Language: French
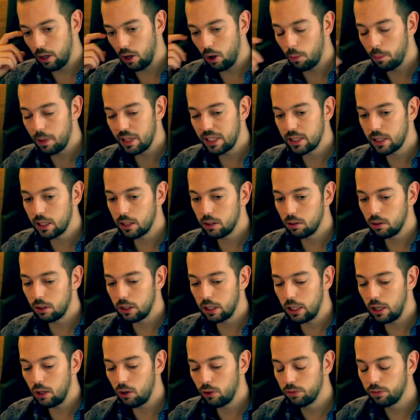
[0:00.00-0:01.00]
L'ambassade de
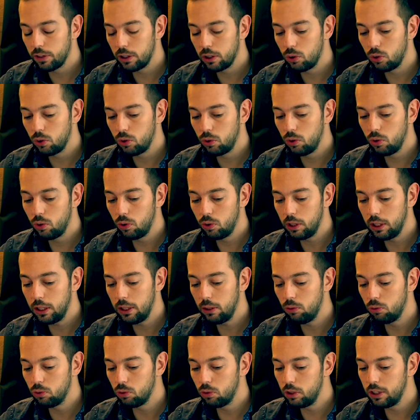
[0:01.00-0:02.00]
Thaïlande va te donner
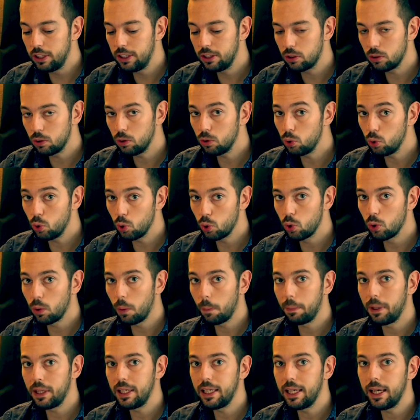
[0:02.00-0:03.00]
une liste de
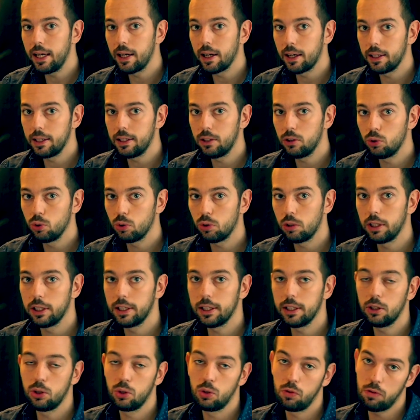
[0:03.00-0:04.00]
compagnies aériennes sur
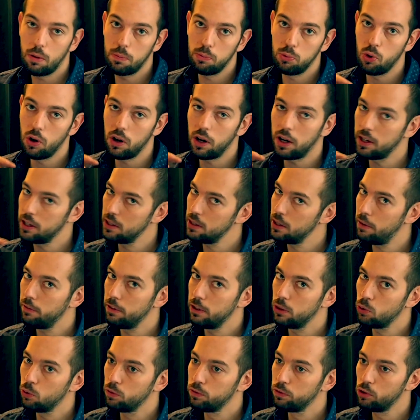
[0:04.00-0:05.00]
lesquelles tu vas pouvoir
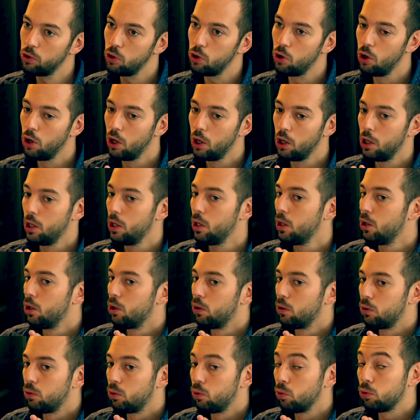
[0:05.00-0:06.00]
réserver ton vol.
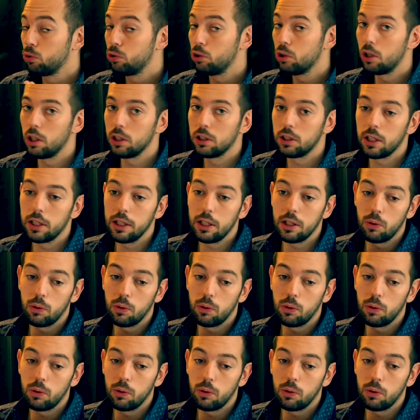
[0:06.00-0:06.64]
Donc la Thai